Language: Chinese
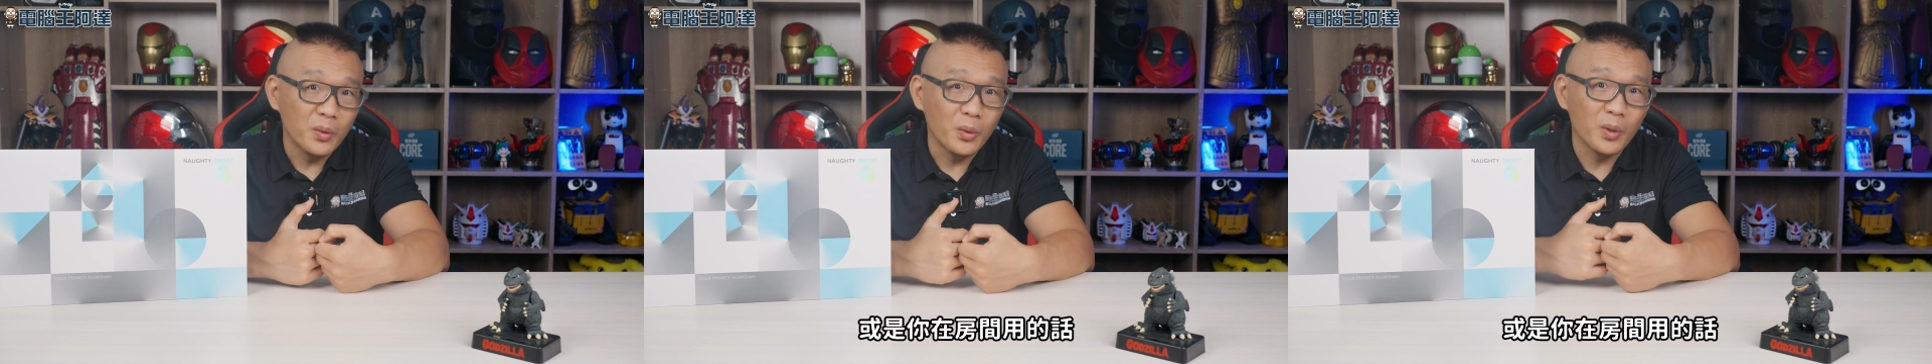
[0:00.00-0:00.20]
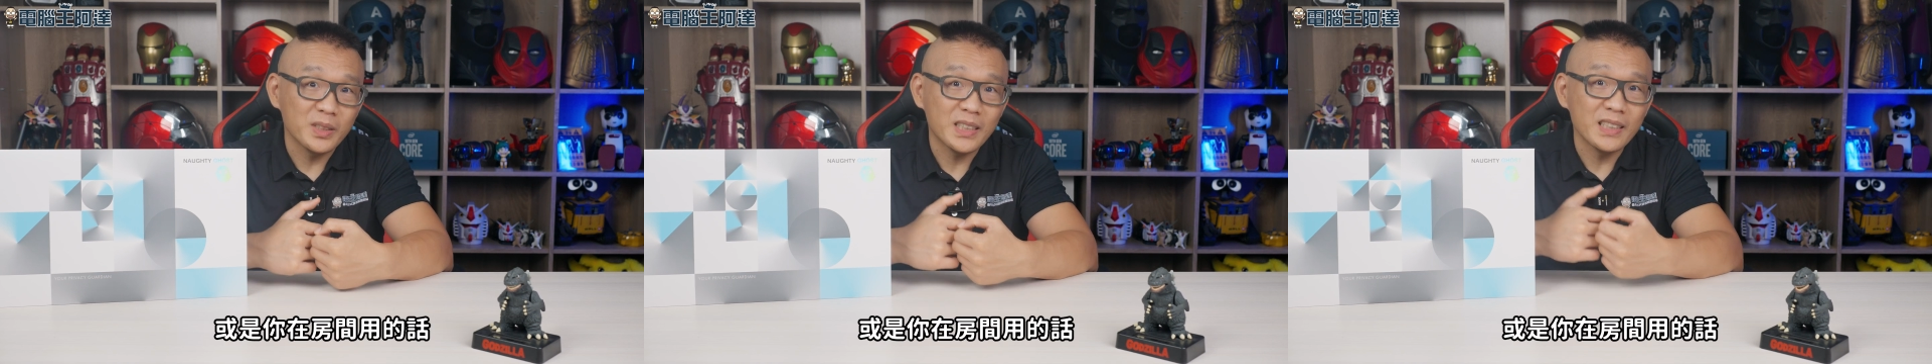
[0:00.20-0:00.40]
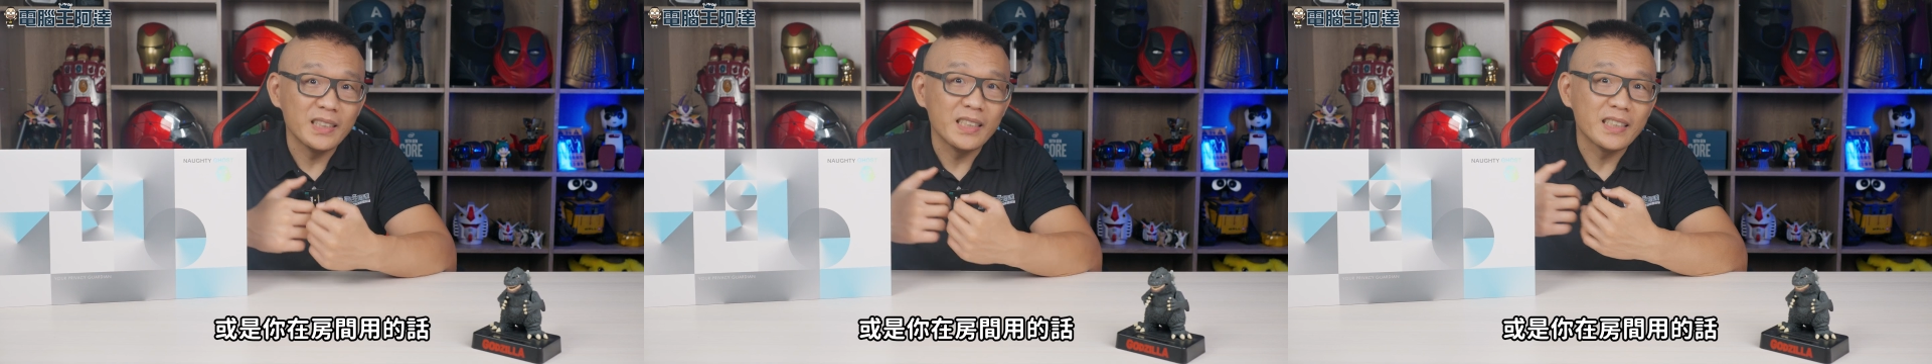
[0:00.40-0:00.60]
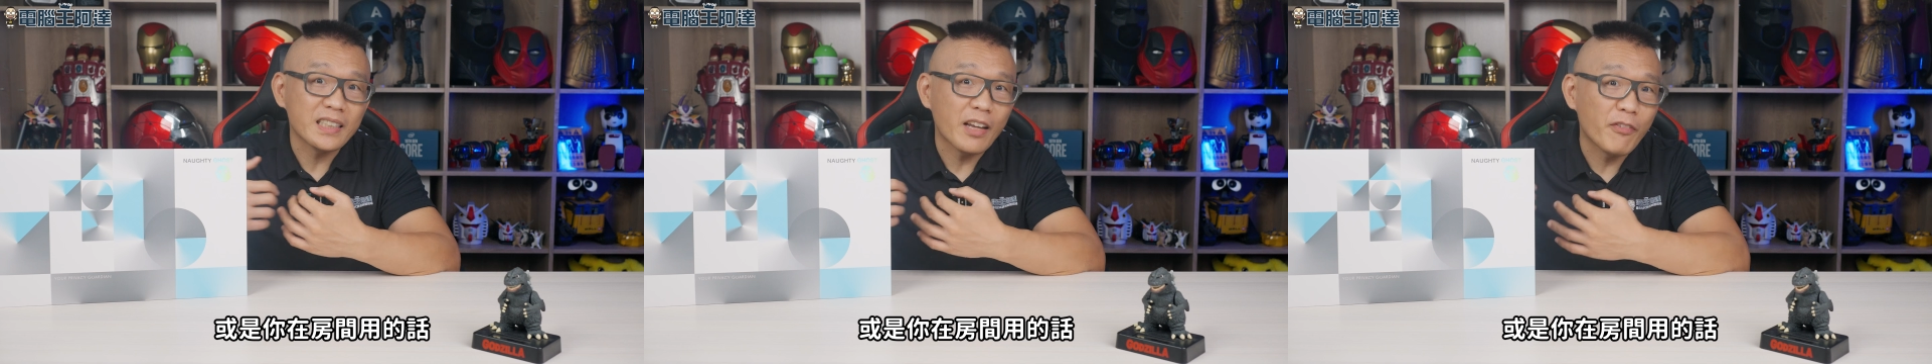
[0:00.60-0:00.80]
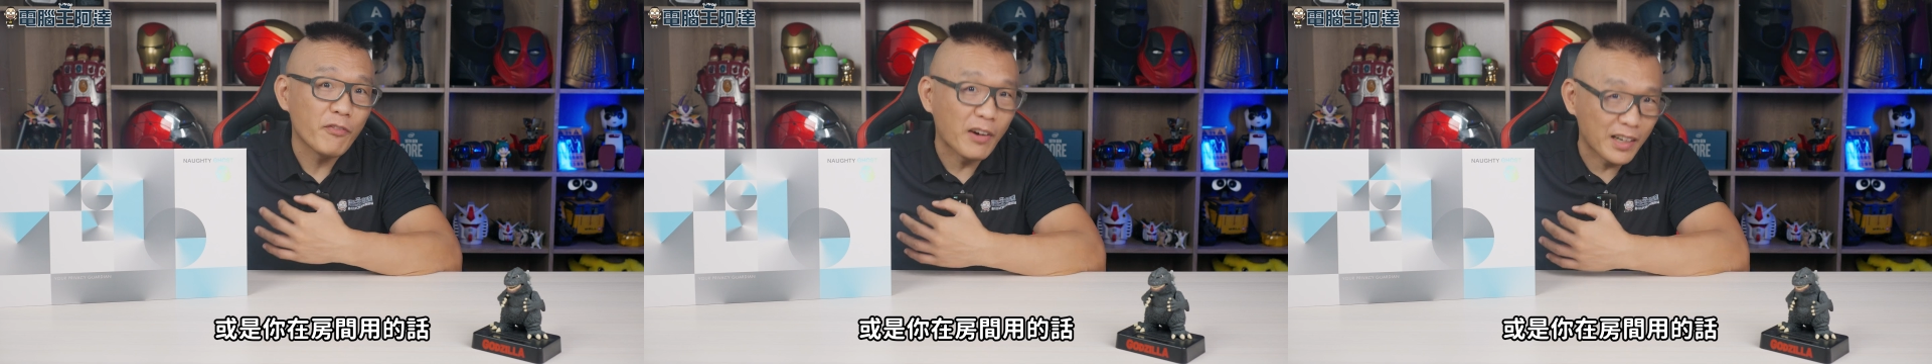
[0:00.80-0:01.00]
或是你
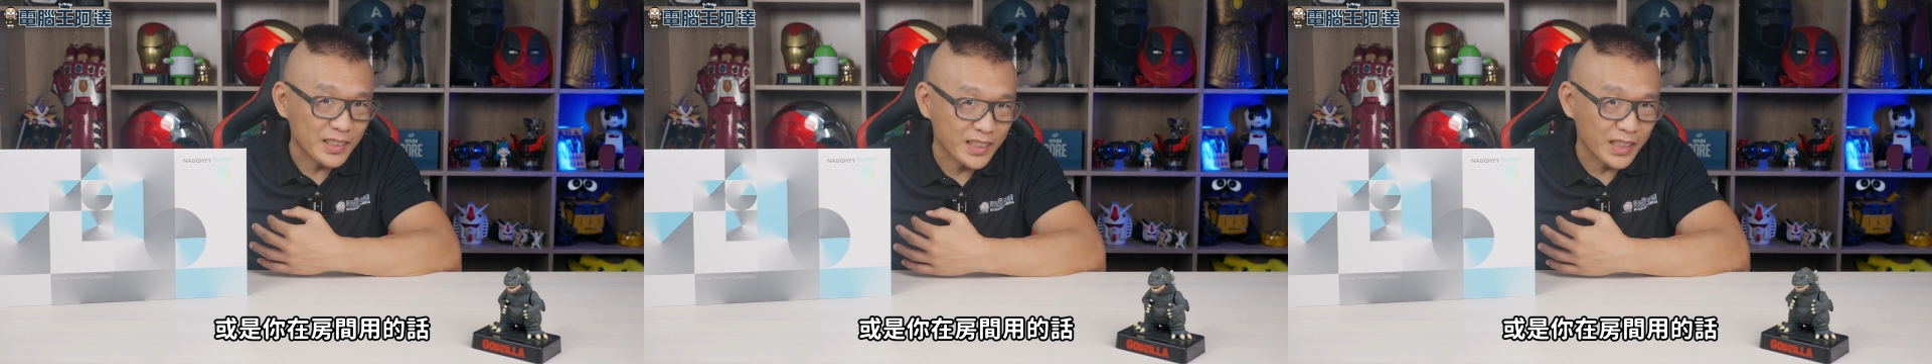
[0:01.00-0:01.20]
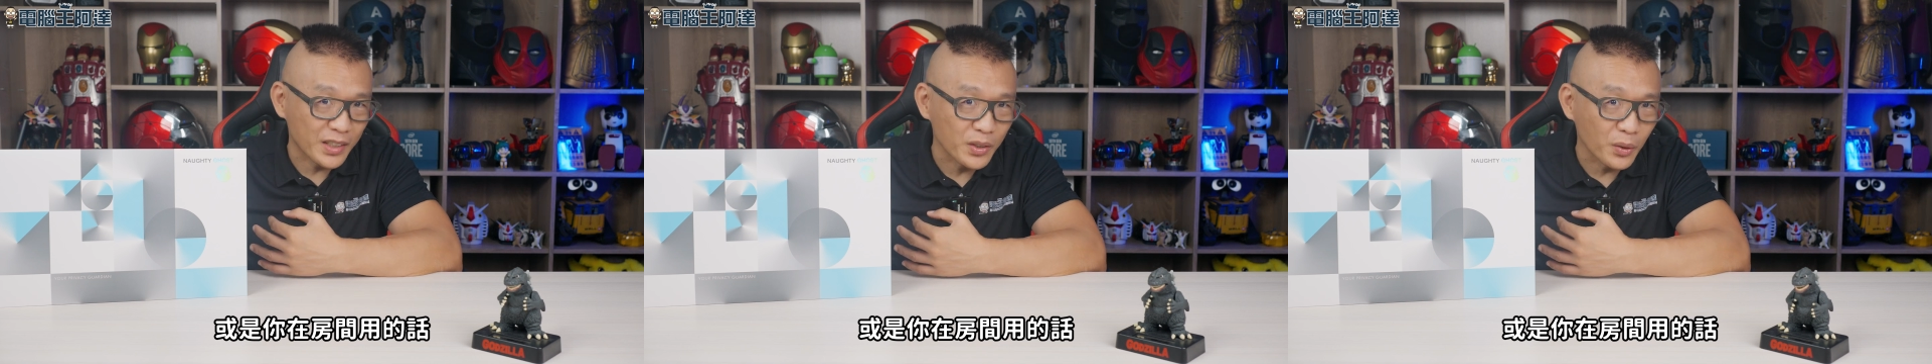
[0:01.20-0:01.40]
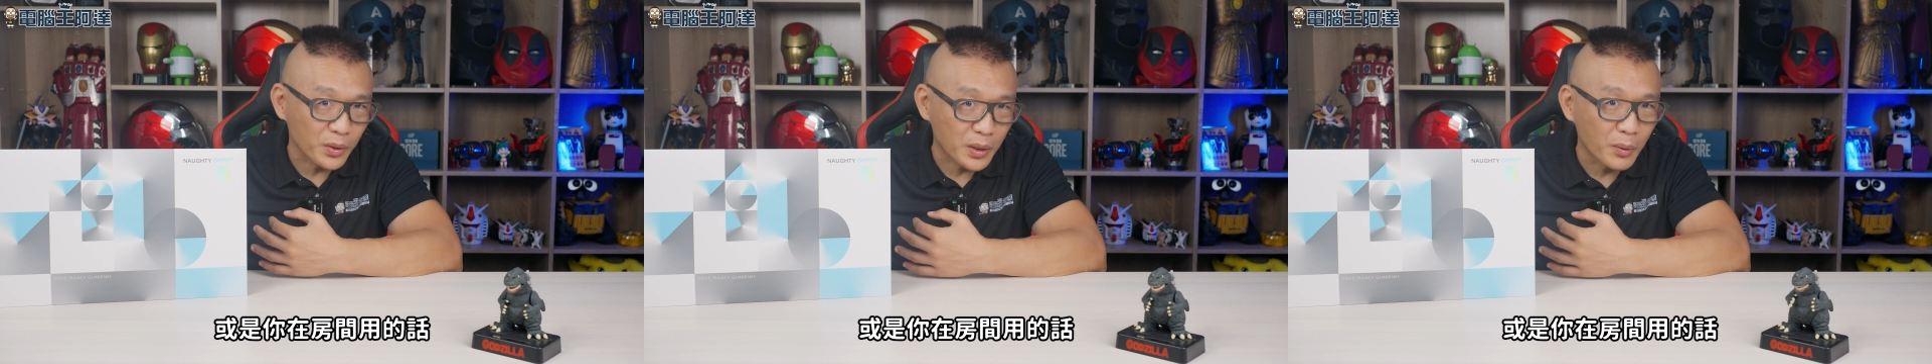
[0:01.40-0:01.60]
在房间用